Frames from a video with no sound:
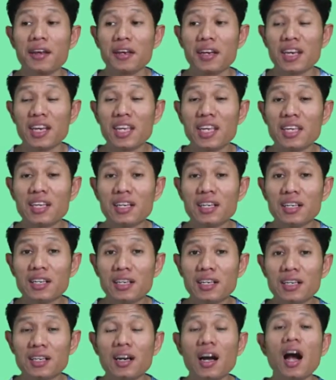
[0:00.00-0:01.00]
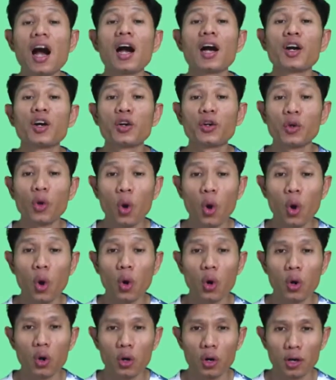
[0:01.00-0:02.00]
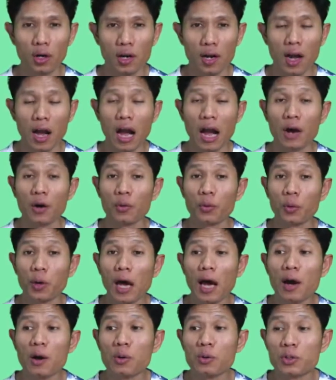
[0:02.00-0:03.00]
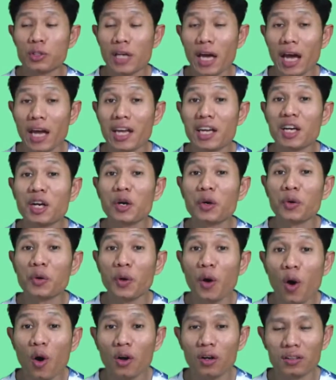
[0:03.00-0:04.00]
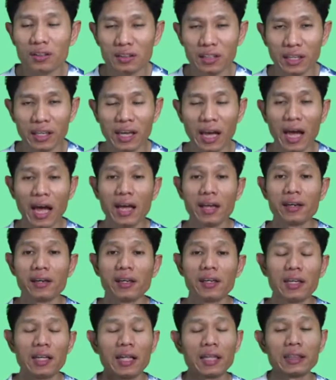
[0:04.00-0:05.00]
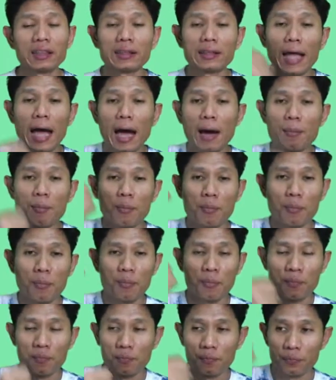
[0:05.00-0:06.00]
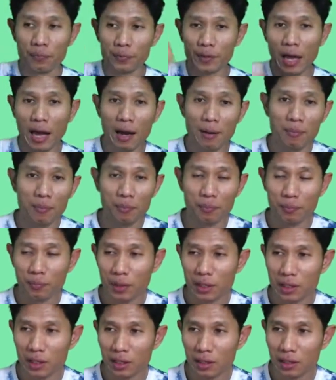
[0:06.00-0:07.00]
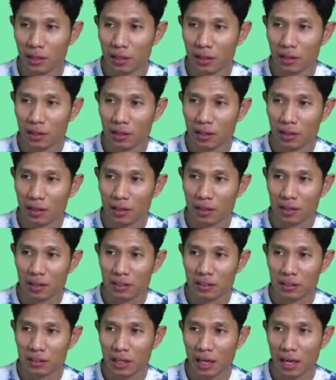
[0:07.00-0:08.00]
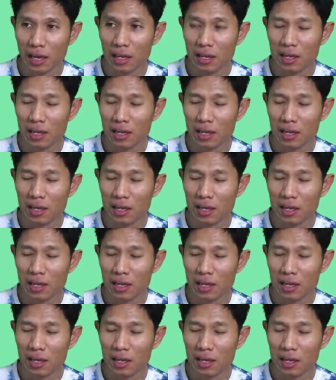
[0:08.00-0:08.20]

นี่คือครก เราใช้ครกในการตำตำนี่ใช้